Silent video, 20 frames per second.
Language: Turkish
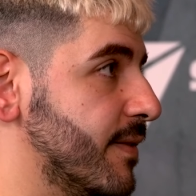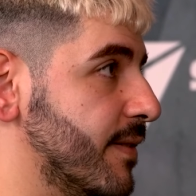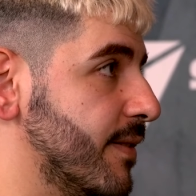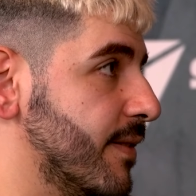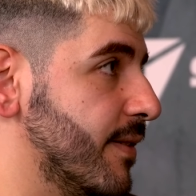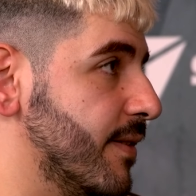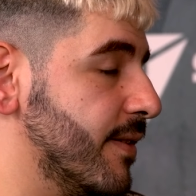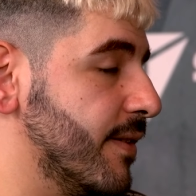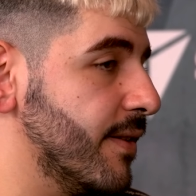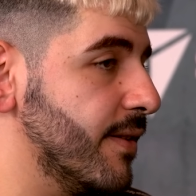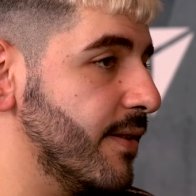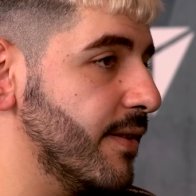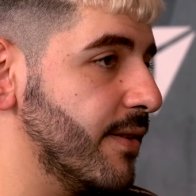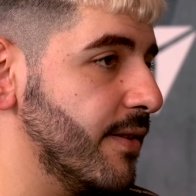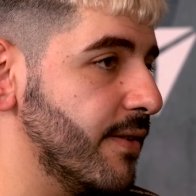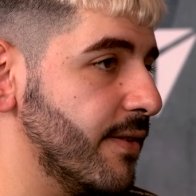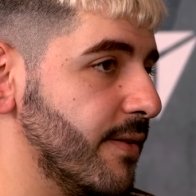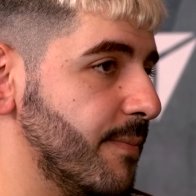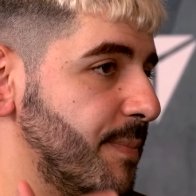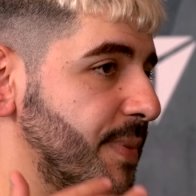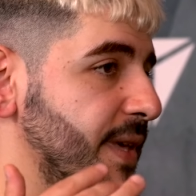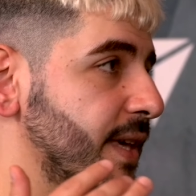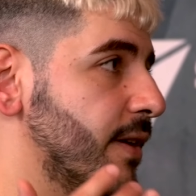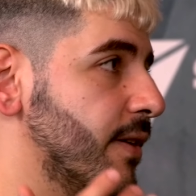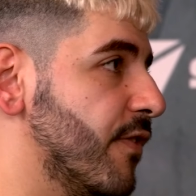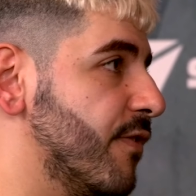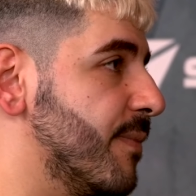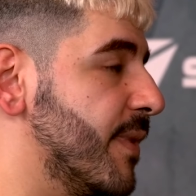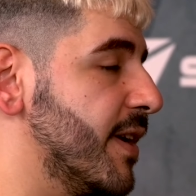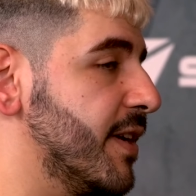
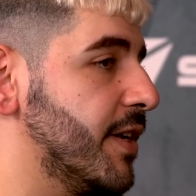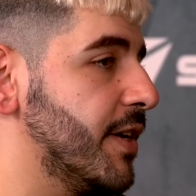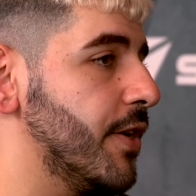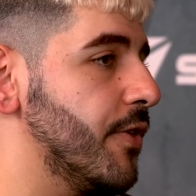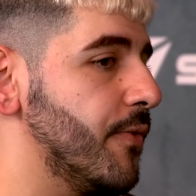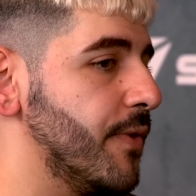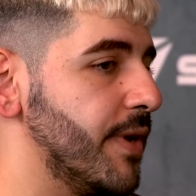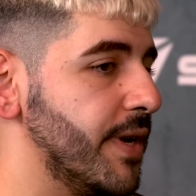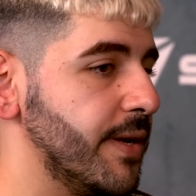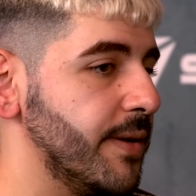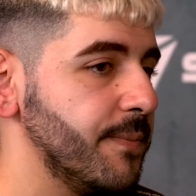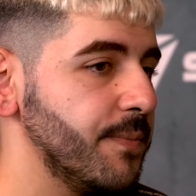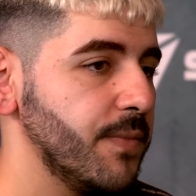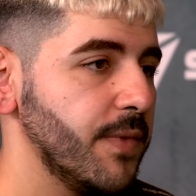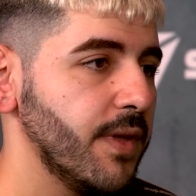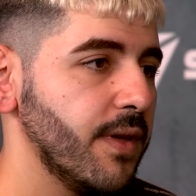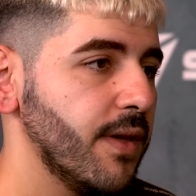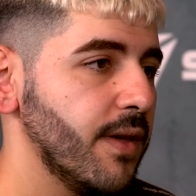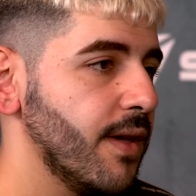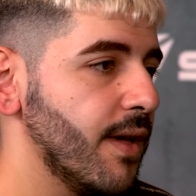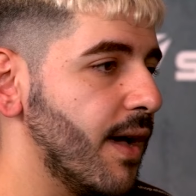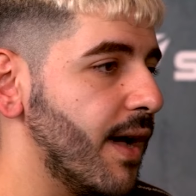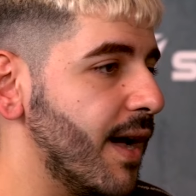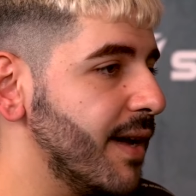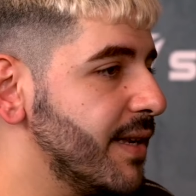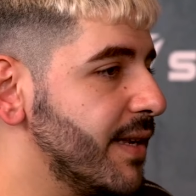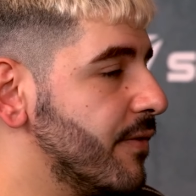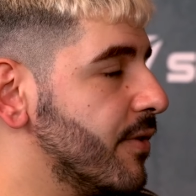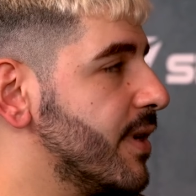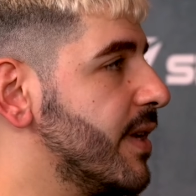Uh,
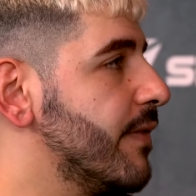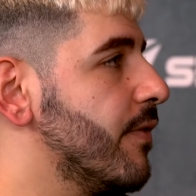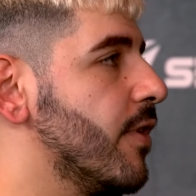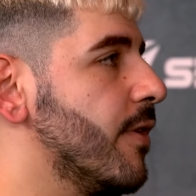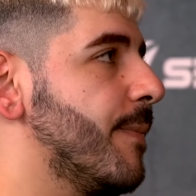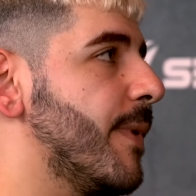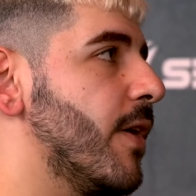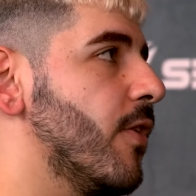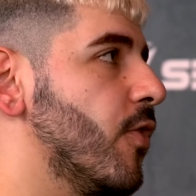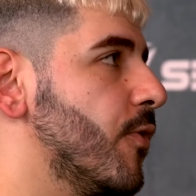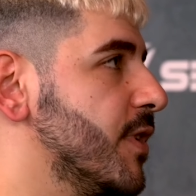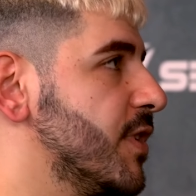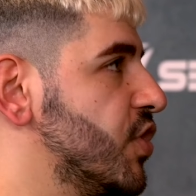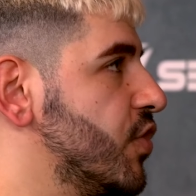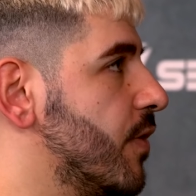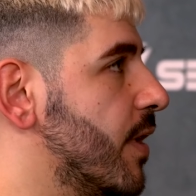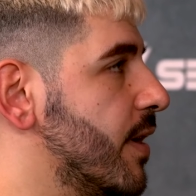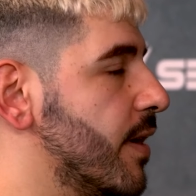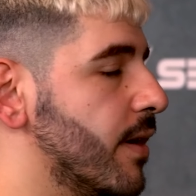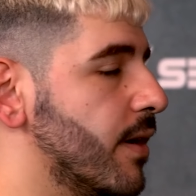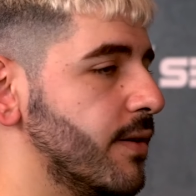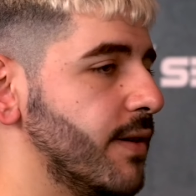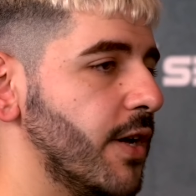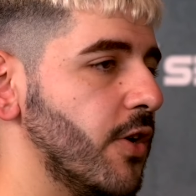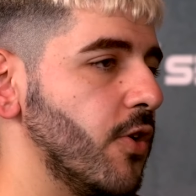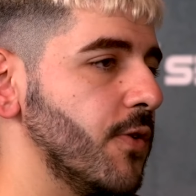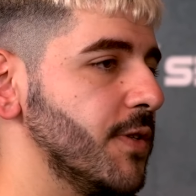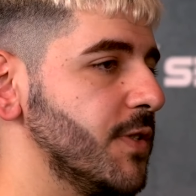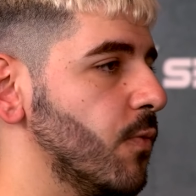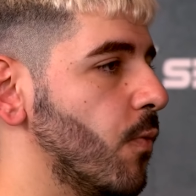Kariyerimin tepesine geldim.
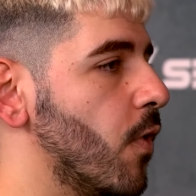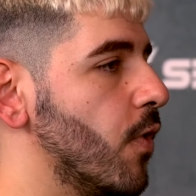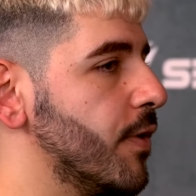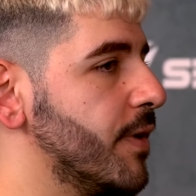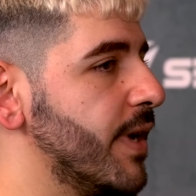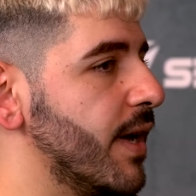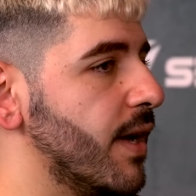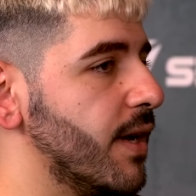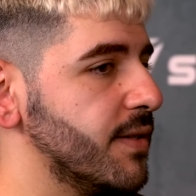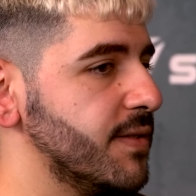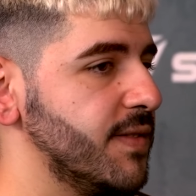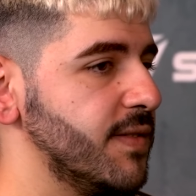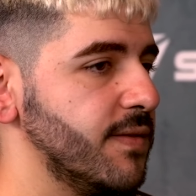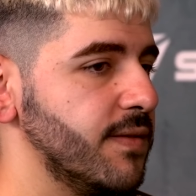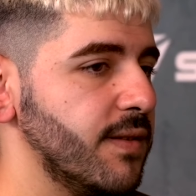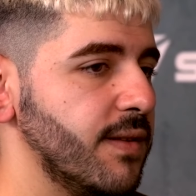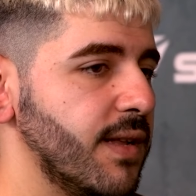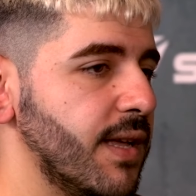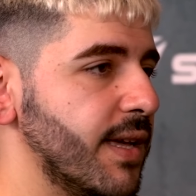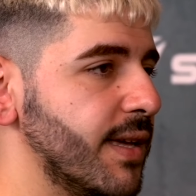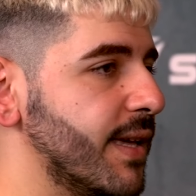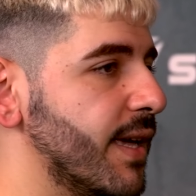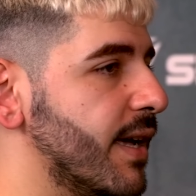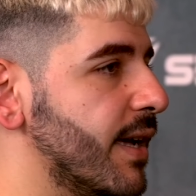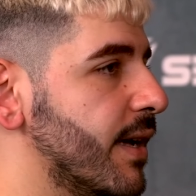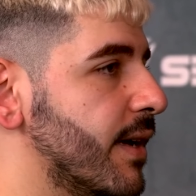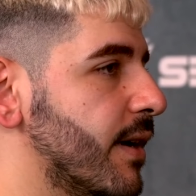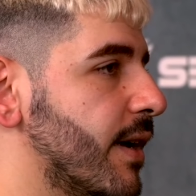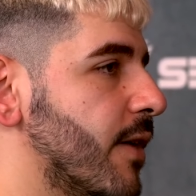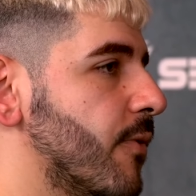Her zaman deniyorum daha
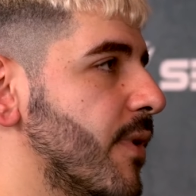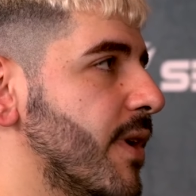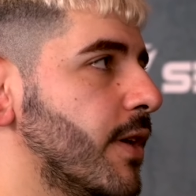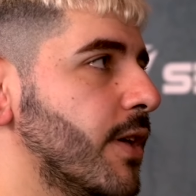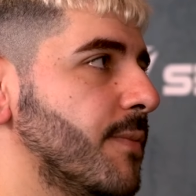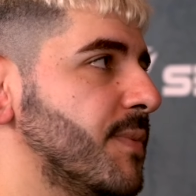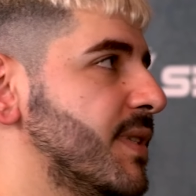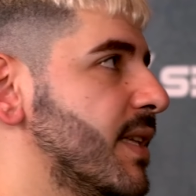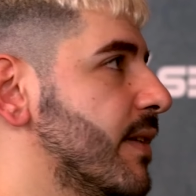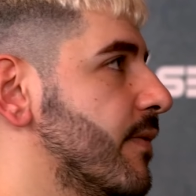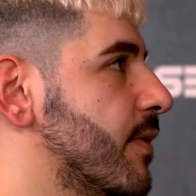iyisini yapmayı.